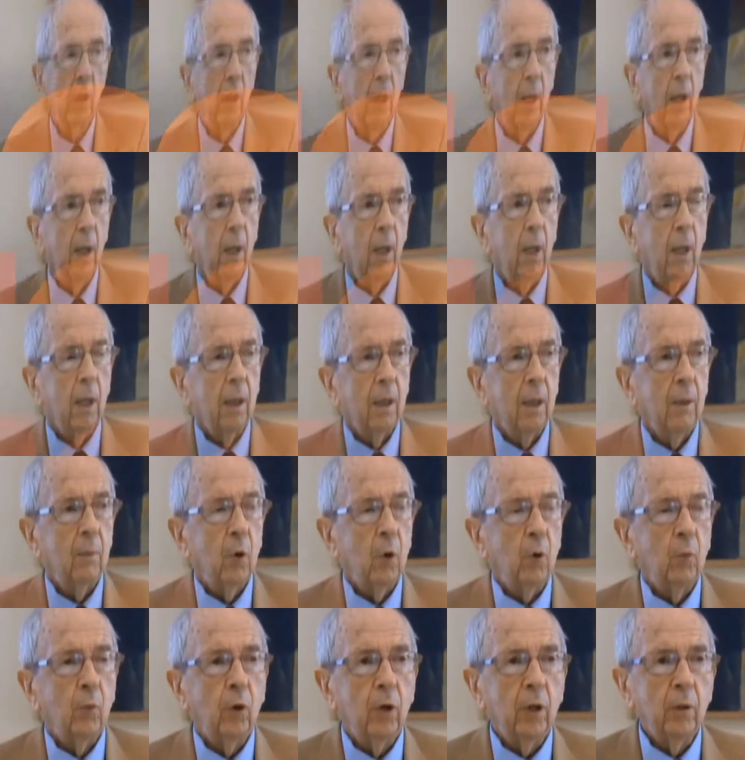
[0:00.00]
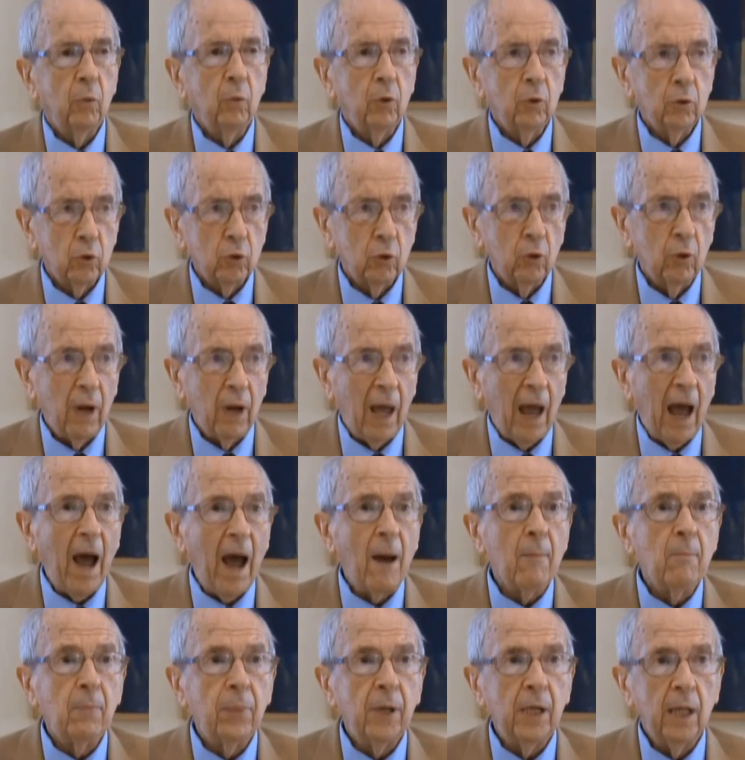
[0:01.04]
de o los que proponemos son
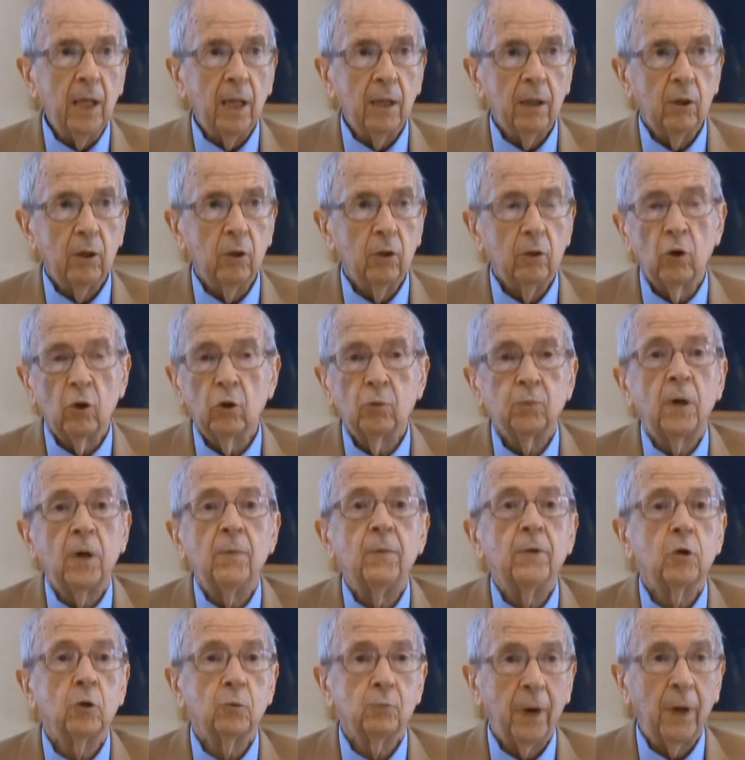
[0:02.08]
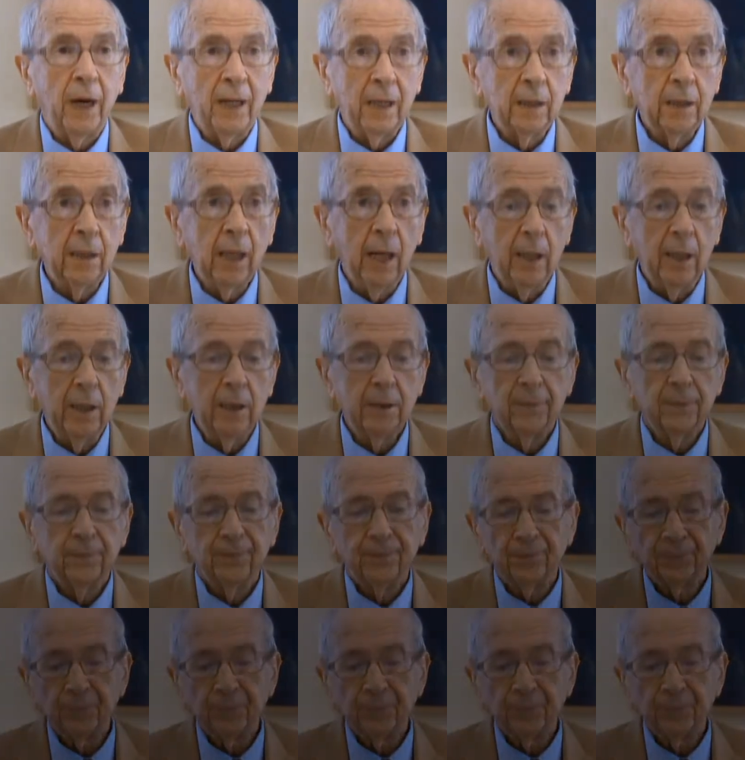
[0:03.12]
ampliación de los permisos parentales.